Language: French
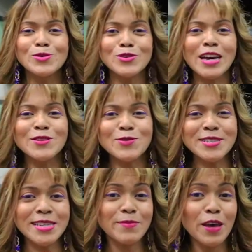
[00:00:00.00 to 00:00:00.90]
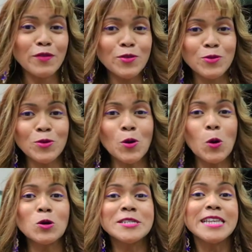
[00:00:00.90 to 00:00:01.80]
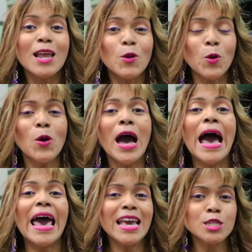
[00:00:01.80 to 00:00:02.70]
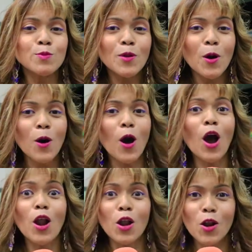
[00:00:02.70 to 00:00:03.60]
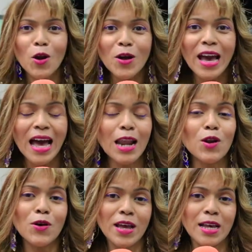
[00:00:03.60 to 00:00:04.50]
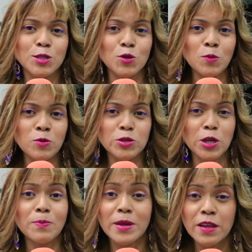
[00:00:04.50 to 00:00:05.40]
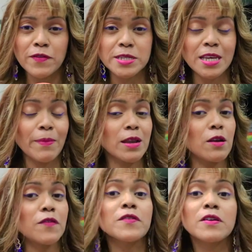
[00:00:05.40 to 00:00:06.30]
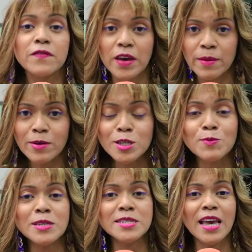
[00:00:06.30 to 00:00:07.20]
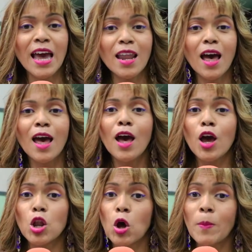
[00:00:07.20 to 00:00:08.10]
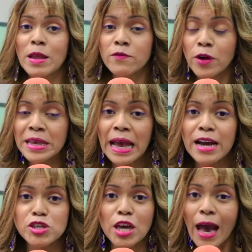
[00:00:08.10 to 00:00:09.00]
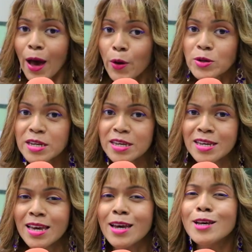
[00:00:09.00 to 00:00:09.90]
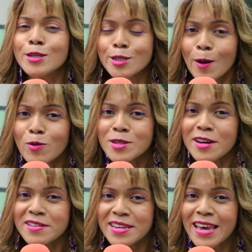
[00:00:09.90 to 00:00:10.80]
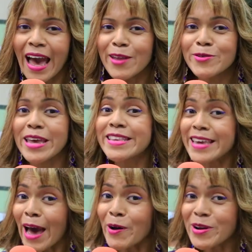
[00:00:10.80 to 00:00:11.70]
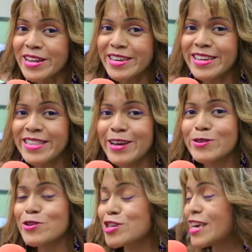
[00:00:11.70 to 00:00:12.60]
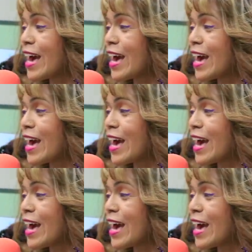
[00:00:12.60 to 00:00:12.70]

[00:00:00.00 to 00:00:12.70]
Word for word: Bonjour à tous et bienvenue au salon Explore local, l'occasion pour vous de bénéficier ben, d'une offre vraiment spéciale, lors ben, d'un voyage à Rodrigue. Sans plus tarder, à nous guette Caroline de chez